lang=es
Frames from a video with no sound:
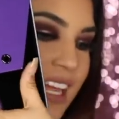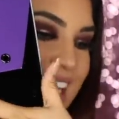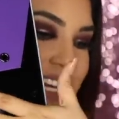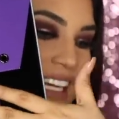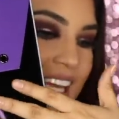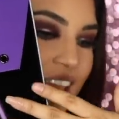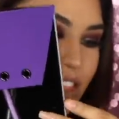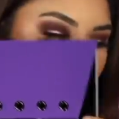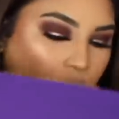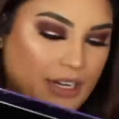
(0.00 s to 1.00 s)

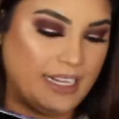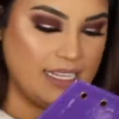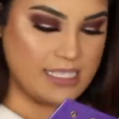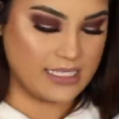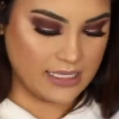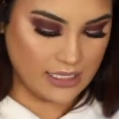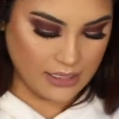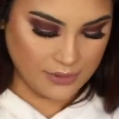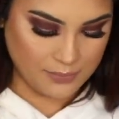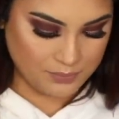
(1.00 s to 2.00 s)
delineadores
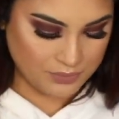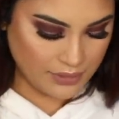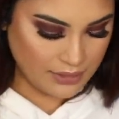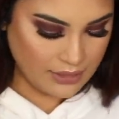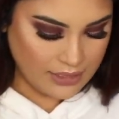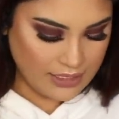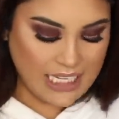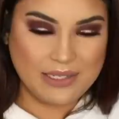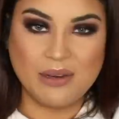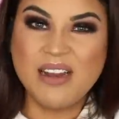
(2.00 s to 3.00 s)

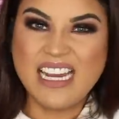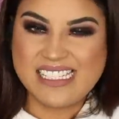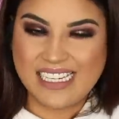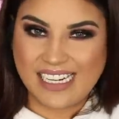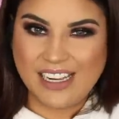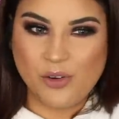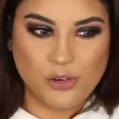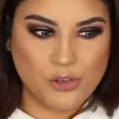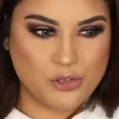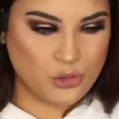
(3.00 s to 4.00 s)
que vamos a hacerle
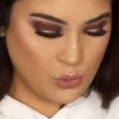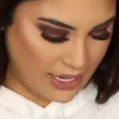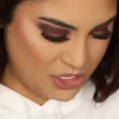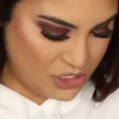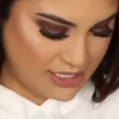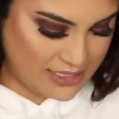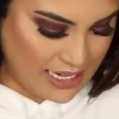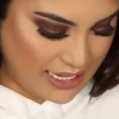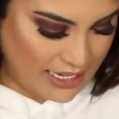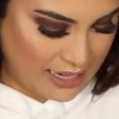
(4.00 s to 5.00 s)
unos swatches
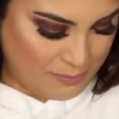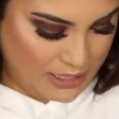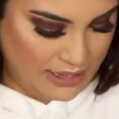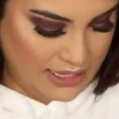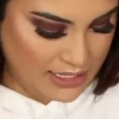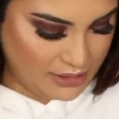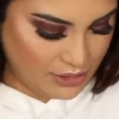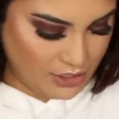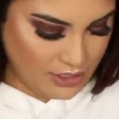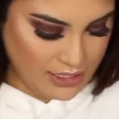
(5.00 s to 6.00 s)

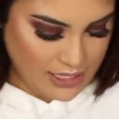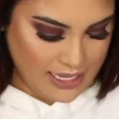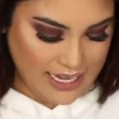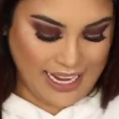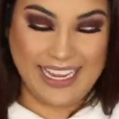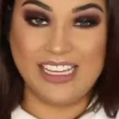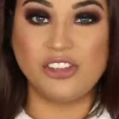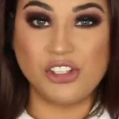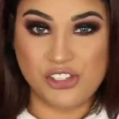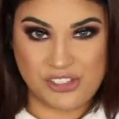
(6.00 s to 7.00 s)
rapidito a
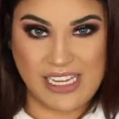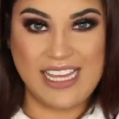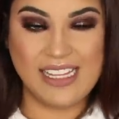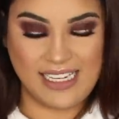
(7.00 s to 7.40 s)
estos seis